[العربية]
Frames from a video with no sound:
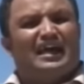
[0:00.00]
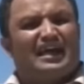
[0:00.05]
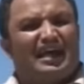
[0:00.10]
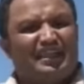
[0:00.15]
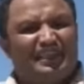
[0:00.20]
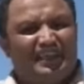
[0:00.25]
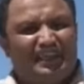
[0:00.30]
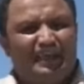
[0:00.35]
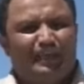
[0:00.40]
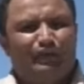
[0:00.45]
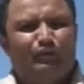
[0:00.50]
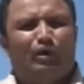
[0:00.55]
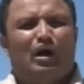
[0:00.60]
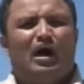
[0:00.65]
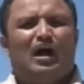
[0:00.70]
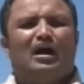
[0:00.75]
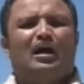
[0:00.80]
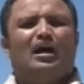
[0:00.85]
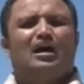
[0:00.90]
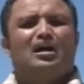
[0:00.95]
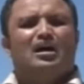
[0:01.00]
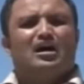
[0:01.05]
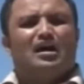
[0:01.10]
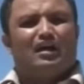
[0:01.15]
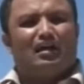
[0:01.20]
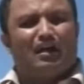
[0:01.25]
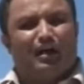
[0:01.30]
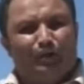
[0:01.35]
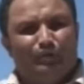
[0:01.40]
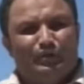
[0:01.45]
كثير
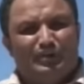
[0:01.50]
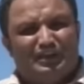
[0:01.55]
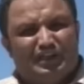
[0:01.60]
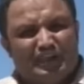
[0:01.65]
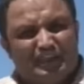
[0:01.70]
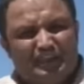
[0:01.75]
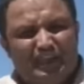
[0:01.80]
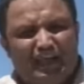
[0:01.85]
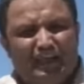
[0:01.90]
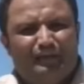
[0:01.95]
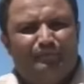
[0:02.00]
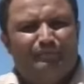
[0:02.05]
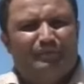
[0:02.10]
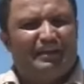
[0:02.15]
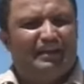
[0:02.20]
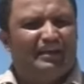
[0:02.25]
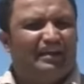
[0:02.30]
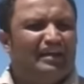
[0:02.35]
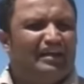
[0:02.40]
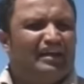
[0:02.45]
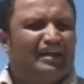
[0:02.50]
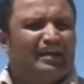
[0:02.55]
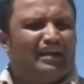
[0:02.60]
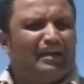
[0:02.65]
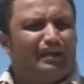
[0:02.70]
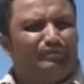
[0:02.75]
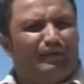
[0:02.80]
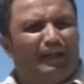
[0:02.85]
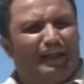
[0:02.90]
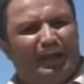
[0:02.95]
وقوي جدا من
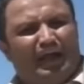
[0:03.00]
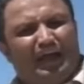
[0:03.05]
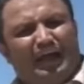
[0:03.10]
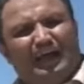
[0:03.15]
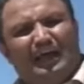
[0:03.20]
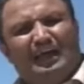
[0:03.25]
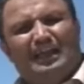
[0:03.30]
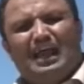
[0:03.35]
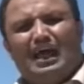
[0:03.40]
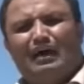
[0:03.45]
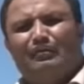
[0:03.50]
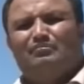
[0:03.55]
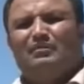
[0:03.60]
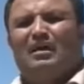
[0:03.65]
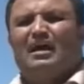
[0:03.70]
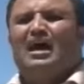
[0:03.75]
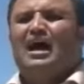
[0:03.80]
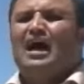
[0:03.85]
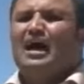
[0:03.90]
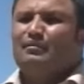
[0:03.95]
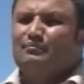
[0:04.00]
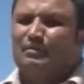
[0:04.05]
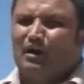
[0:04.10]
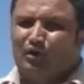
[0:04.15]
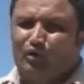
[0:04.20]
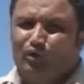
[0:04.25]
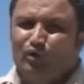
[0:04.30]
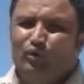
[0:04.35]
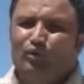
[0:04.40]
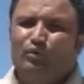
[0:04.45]
قبل إعلام
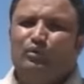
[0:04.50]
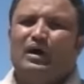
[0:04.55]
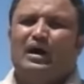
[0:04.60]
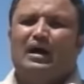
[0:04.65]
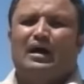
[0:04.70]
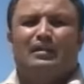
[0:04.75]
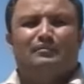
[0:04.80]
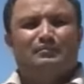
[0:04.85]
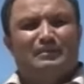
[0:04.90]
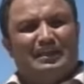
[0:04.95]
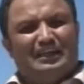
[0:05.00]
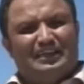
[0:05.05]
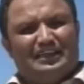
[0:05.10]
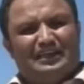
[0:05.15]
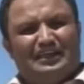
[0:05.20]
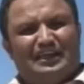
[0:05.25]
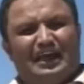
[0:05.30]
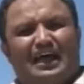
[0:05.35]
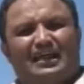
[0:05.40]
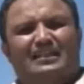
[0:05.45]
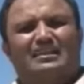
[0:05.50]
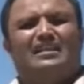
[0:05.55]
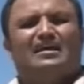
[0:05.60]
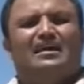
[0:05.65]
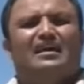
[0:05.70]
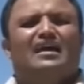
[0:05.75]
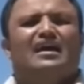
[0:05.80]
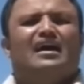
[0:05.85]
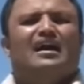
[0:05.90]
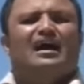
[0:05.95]
المخلوع والميليشيات
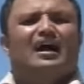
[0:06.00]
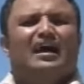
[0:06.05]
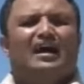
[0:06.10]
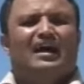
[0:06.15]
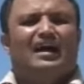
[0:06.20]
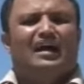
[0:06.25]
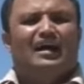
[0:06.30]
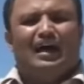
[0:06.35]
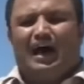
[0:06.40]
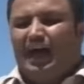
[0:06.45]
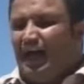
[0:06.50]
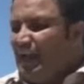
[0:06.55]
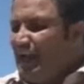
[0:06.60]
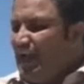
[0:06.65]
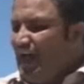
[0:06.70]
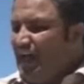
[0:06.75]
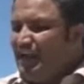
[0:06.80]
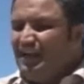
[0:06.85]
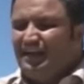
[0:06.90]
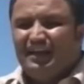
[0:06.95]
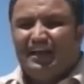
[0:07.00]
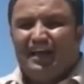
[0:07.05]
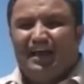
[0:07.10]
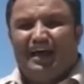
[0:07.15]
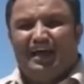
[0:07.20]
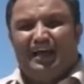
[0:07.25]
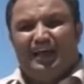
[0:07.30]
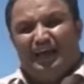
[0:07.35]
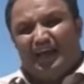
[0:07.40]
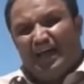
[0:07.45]
على أن
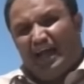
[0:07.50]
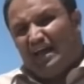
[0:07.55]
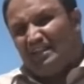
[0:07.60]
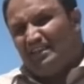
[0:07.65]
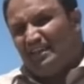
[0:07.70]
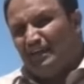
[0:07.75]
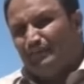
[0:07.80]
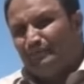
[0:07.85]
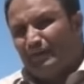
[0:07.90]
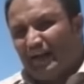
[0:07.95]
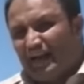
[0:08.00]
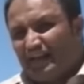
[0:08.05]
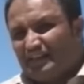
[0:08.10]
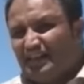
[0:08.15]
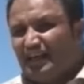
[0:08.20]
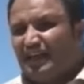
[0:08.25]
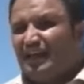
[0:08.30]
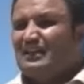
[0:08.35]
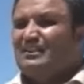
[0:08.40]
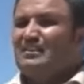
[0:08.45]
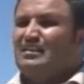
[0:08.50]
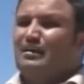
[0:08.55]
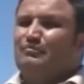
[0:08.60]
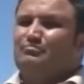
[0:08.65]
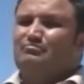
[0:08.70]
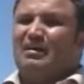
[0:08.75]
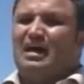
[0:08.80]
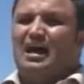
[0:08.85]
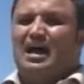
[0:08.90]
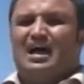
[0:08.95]
هذه المناطق قد
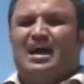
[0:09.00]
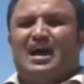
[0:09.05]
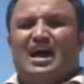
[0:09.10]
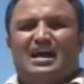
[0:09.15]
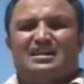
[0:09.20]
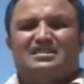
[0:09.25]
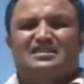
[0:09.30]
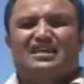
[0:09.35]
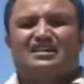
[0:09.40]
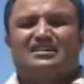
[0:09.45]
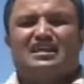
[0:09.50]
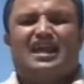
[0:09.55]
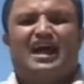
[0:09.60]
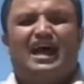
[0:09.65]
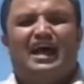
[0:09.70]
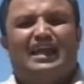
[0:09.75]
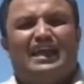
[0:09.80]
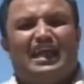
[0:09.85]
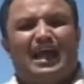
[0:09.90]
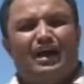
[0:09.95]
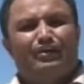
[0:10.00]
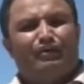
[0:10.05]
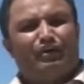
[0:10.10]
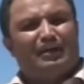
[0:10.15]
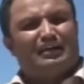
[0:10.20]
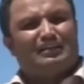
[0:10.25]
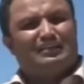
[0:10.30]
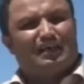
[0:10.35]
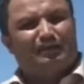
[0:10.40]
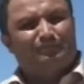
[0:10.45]
تم السيطرة عليها
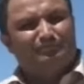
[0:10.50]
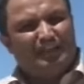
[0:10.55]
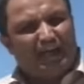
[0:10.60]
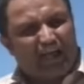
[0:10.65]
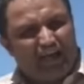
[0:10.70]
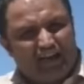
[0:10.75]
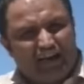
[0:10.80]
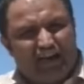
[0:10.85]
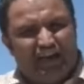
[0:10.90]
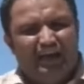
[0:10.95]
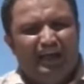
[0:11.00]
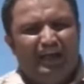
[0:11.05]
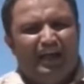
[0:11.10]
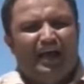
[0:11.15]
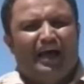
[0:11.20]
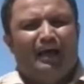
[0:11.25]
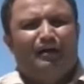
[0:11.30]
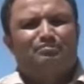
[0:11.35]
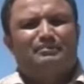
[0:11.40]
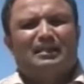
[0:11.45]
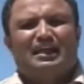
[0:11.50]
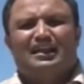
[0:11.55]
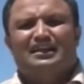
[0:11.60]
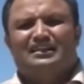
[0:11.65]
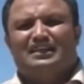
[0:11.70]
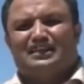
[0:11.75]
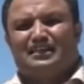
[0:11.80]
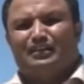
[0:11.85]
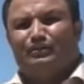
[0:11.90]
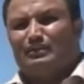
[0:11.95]
وقد تم دحر نعم.
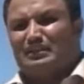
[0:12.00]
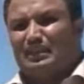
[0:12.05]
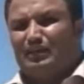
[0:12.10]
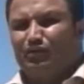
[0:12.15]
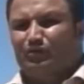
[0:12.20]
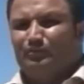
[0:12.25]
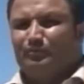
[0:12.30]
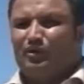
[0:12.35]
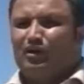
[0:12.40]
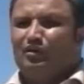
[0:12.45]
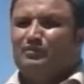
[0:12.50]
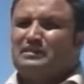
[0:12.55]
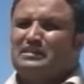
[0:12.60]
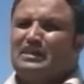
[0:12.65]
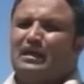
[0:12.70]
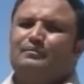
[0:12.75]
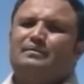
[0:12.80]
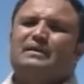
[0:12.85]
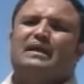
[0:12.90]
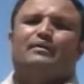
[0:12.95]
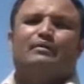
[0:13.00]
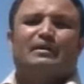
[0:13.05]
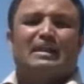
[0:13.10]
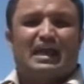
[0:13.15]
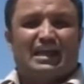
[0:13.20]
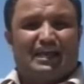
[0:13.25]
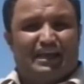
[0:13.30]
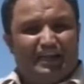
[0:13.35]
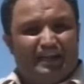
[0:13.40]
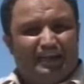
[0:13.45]
أبطال الجيش الوطني والمقاومة الشعبية
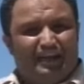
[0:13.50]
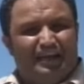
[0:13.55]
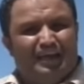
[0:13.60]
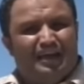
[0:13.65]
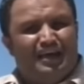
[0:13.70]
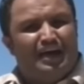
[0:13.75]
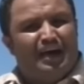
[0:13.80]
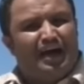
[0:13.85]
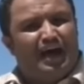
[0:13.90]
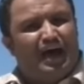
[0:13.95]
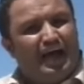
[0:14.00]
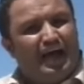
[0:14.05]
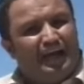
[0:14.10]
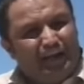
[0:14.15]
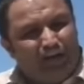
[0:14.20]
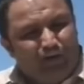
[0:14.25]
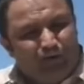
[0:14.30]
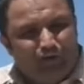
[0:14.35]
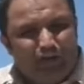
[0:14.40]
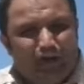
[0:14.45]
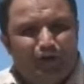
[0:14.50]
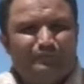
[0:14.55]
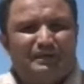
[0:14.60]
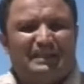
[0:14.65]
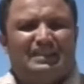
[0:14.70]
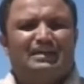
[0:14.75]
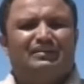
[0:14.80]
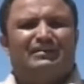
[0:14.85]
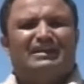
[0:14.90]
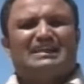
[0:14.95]
ولكن ها نحن
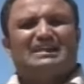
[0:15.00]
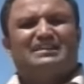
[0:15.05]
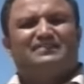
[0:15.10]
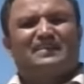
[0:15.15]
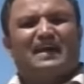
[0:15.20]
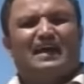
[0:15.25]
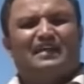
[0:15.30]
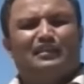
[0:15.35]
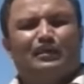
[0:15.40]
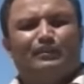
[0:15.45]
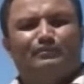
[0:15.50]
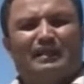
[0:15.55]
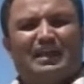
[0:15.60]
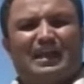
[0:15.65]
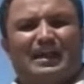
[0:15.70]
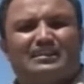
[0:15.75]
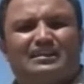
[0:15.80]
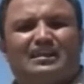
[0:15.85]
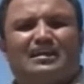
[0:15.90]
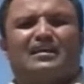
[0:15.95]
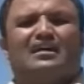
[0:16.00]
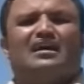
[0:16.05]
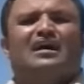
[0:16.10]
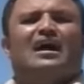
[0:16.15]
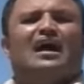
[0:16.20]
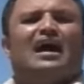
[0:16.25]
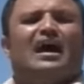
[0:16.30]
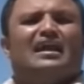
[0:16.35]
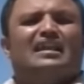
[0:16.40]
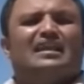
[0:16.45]
اليوم نتواجد في هذه المناطق
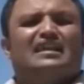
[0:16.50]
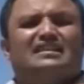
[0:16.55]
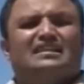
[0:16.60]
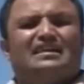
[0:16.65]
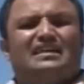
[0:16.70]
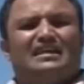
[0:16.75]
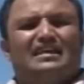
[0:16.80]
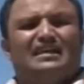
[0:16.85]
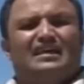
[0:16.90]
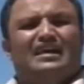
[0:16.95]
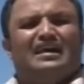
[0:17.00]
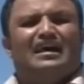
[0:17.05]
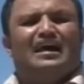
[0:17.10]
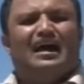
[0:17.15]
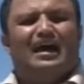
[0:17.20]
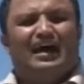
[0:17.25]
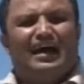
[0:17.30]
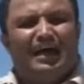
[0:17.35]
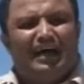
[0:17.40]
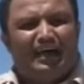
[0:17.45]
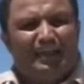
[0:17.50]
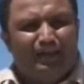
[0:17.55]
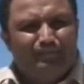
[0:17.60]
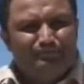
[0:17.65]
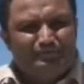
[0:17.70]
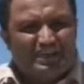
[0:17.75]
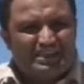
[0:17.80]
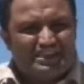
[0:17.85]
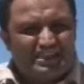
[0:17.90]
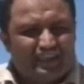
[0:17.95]
التي آه،
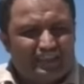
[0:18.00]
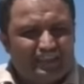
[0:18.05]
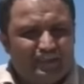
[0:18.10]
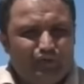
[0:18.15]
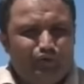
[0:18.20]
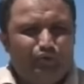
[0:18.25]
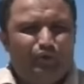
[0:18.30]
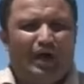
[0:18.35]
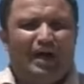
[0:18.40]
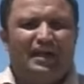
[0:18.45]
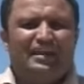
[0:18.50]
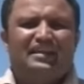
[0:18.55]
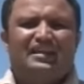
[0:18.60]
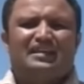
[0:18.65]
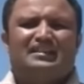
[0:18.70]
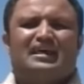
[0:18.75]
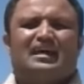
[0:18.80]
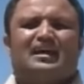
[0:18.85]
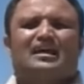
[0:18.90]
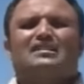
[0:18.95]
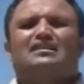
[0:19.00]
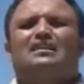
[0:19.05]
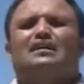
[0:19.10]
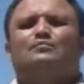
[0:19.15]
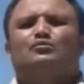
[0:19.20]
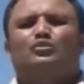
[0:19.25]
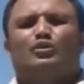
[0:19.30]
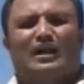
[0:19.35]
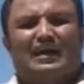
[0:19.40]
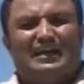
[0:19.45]
لم يستطيعوا أن
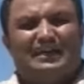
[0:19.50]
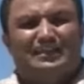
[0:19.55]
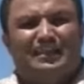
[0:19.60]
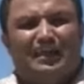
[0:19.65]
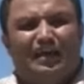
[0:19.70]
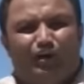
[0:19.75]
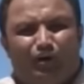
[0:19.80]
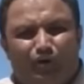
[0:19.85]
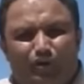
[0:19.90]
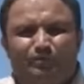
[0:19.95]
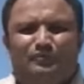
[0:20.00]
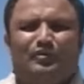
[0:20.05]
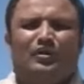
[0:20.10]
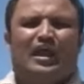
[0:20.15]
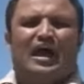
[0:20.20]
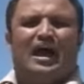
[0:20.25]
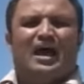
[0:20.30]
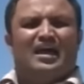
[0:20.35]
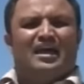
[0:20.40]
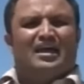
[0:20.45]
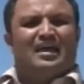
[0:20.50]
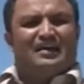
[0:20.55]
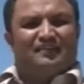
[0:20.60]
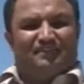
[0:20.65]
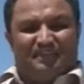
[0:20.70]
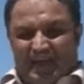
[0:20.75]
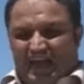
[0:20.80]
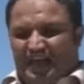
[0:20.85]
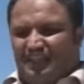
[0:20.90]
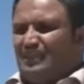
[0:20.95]
يتقدموا قيد أنملة
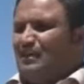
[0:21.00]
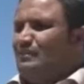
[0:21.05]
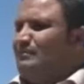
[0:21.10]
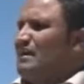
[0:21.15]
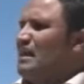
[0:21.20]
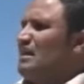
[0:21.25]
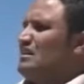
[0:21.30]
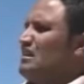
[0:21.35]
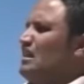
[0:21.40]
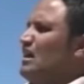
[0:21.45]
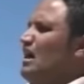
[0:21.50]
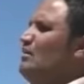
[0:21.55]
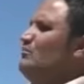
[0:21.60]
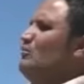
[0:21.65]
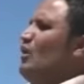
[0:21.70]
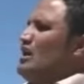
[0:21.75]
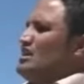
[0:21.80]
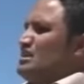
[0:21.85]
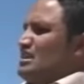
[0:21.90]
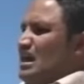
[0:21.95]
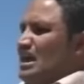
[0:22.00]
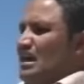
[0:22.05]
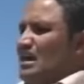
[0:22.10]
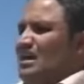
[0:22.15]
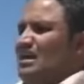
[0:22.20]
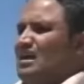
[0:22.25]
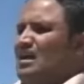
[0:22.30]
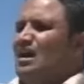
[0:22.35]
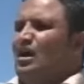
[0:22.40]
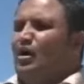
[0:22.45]
في هذه المناطق
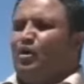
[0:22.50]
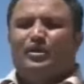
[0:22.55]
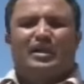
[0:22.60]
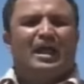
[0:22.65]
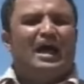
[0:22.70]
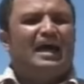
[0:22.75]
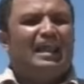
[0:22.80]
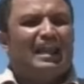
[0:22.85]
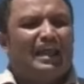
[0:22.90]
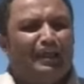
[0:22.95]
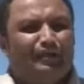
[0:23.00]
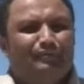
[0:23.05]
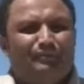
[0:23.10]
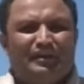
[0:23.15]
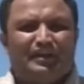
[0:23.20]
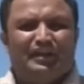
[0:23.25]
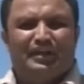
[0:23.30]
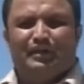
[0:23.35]
المعسكر هنا على